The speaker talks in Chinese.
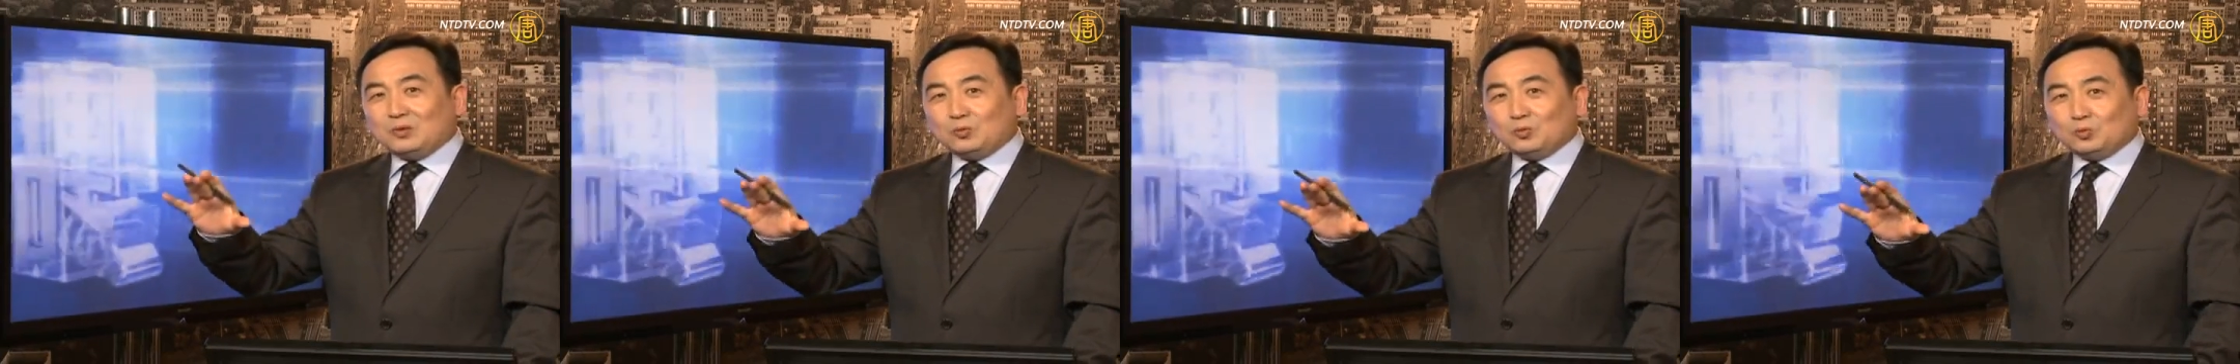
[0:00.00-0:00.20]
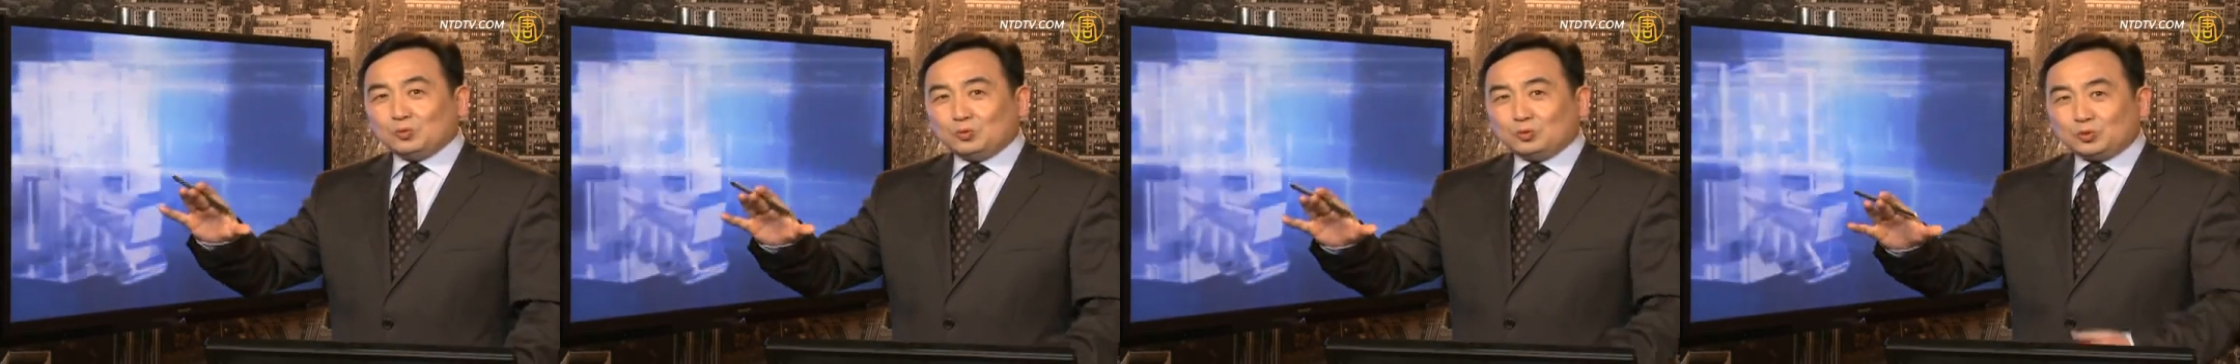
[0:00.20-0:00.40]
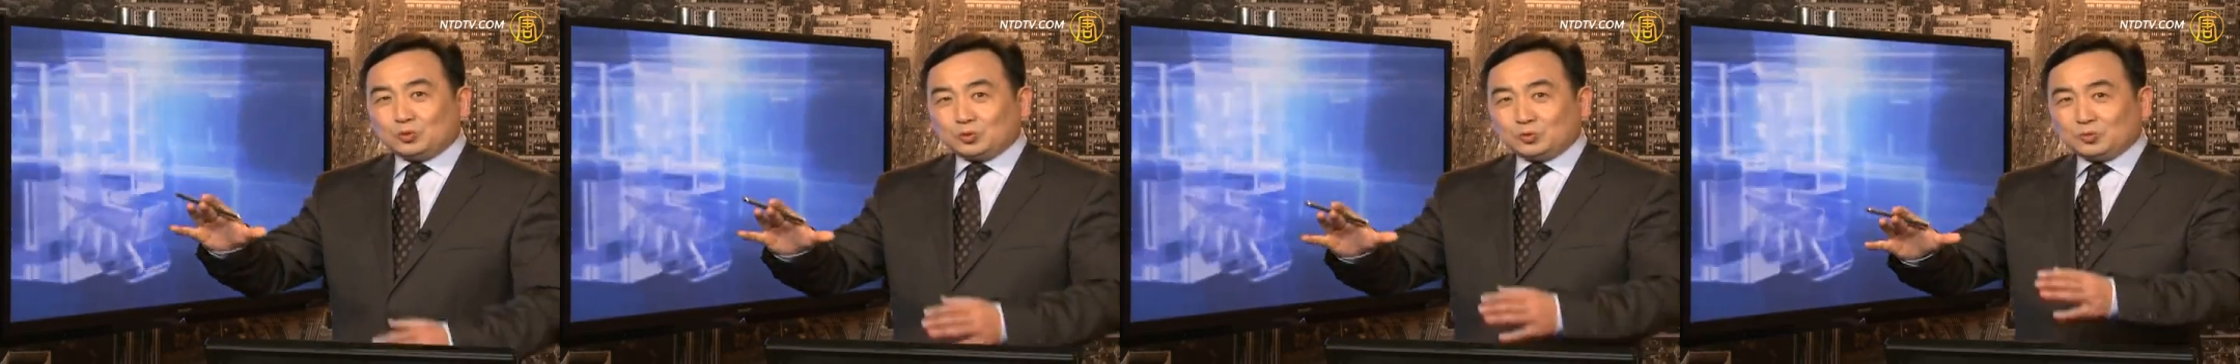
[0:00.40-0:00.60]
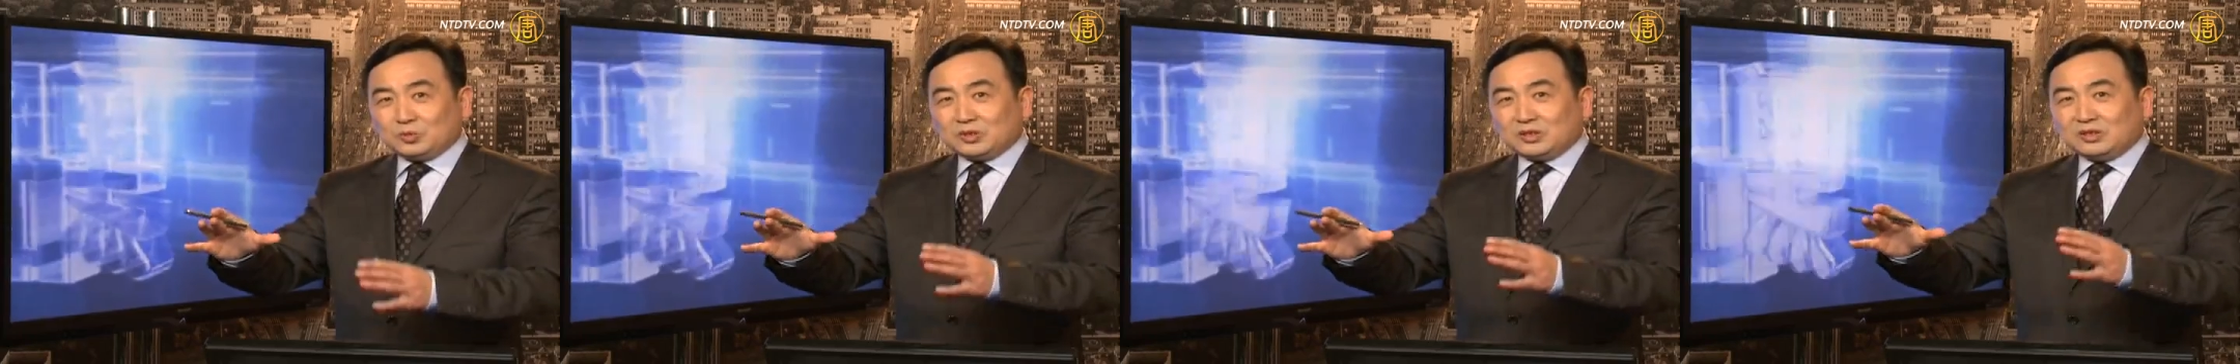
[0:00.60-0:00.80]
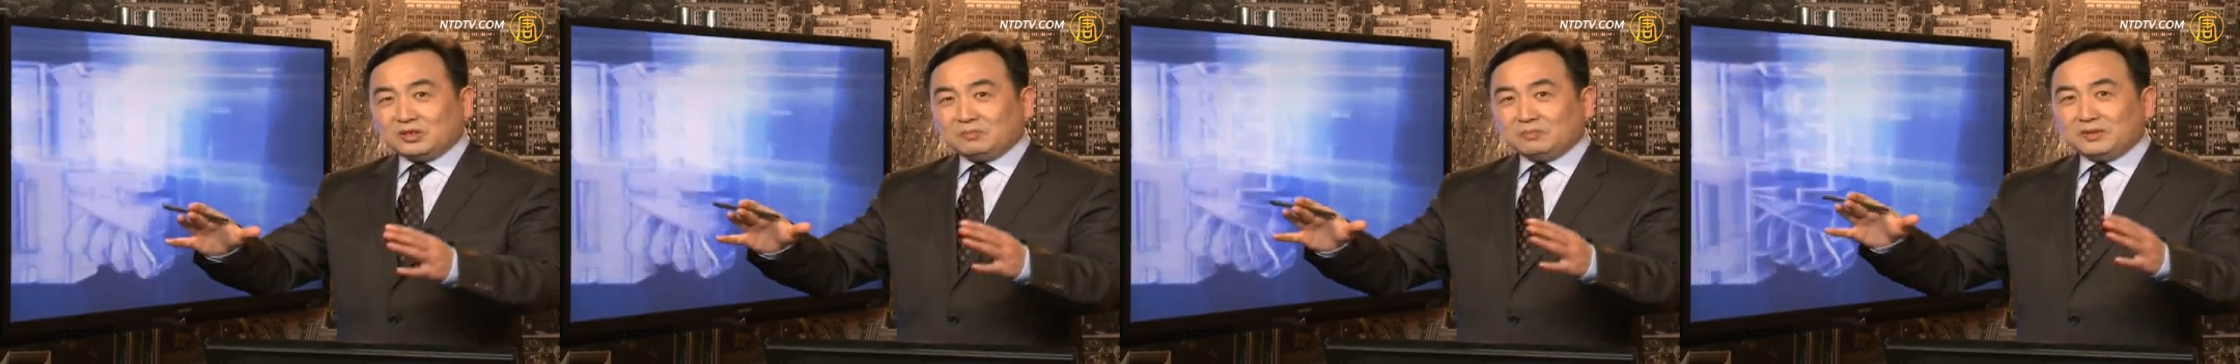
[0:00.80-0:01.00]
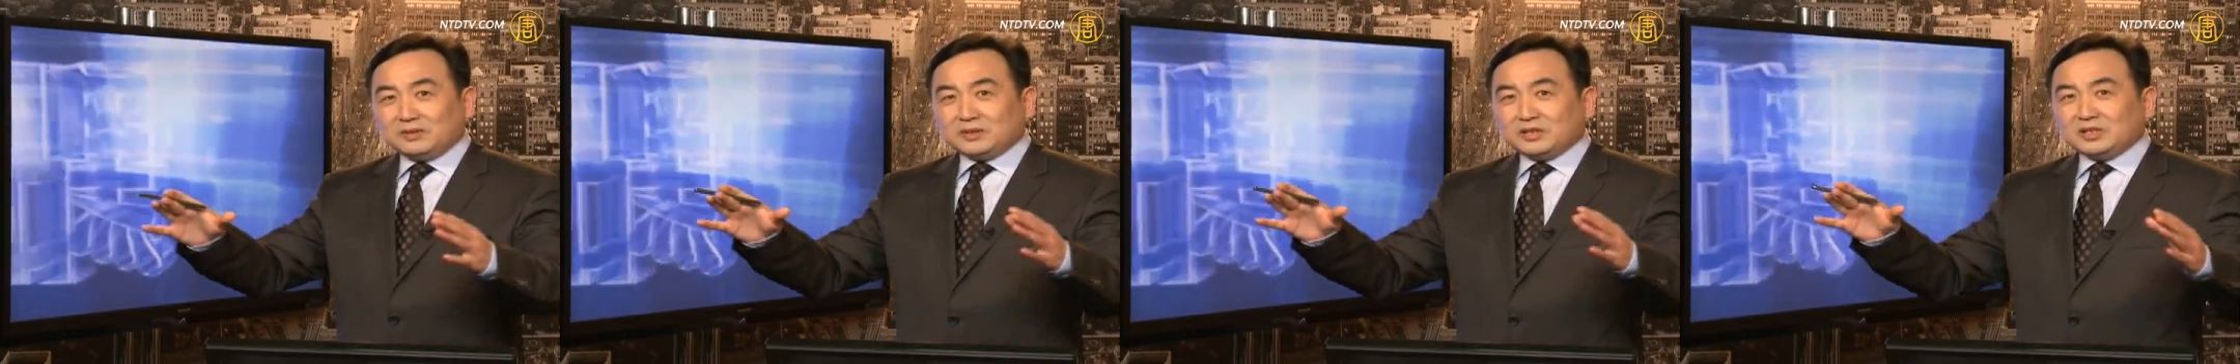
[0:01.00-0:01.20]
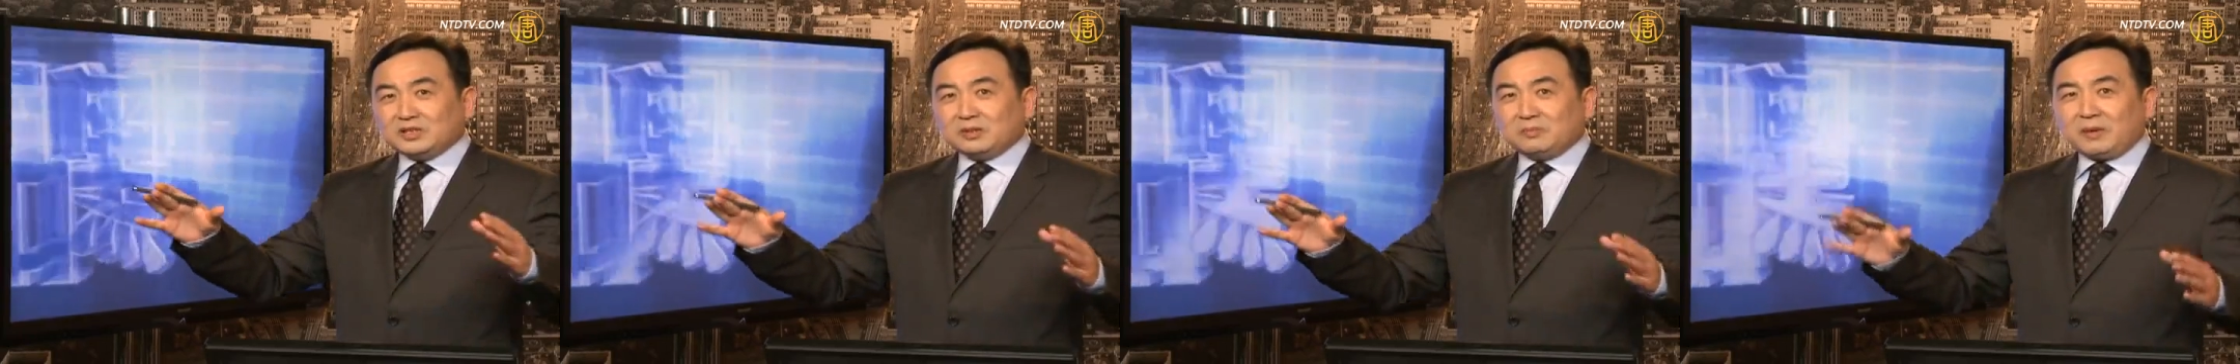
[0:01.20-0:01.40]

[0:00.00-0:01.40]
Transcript: 武术各门各